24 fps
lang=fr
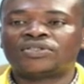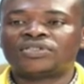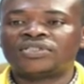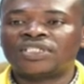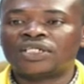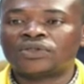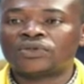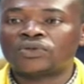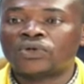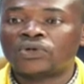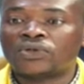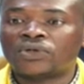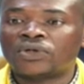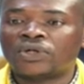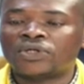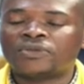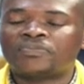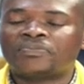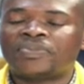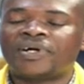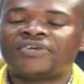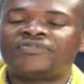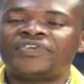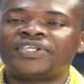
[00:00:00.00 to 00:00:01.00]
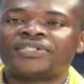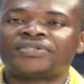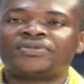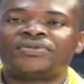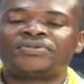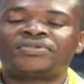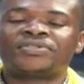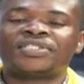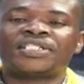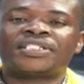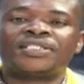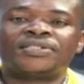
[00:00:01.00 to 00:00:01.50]
ne concorde pas avec
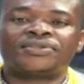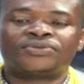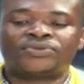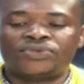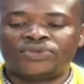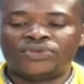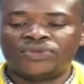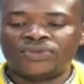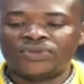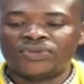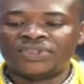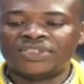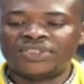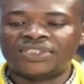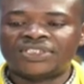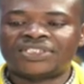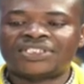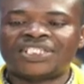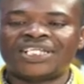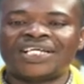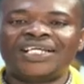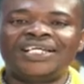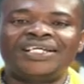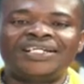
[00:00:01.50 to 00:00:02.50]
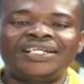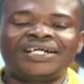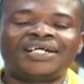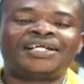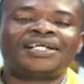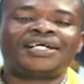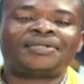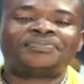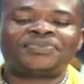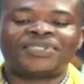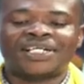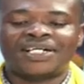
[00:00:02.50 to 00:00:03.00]
notre culture, c'est
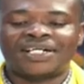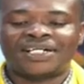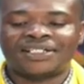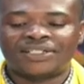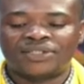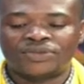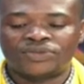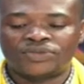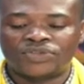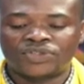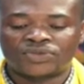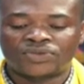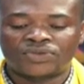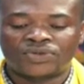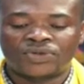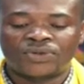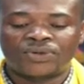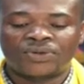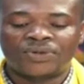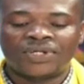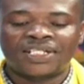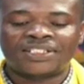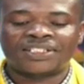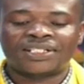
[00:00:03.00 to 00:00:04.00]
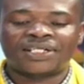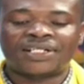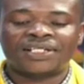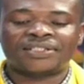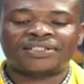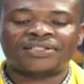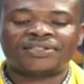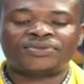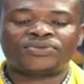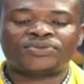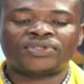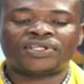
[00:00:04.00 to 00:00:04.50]
inadapté à la culture congolaise, à la
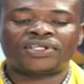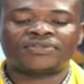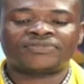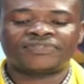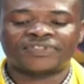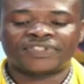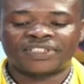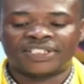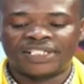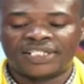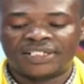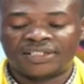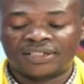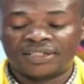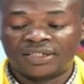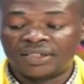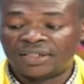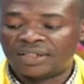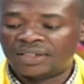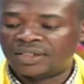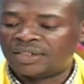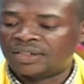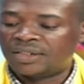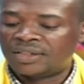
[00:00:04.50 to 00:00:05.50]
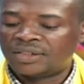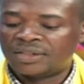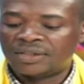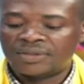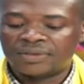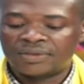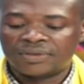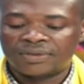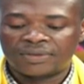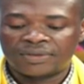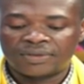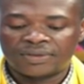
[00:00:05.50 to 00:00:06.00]
culture africaine.
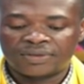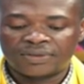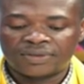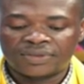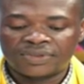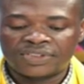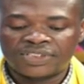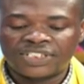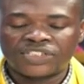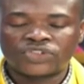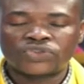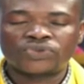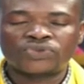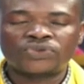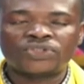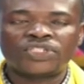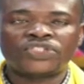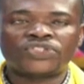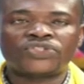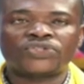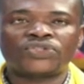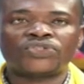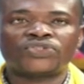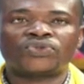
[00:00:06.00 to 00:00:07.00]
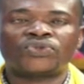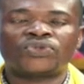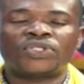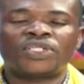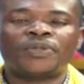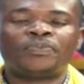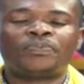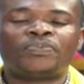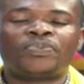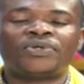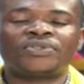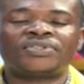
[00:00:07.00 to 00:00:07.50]
Euh, ce sont des choses qu'on
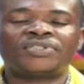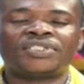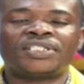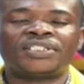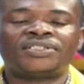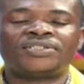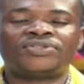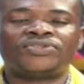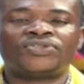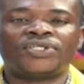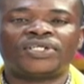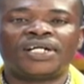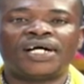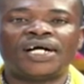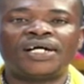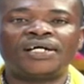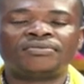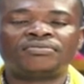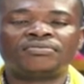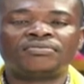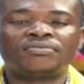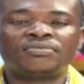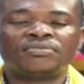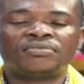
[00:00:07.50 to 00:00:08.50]
importe ici et là.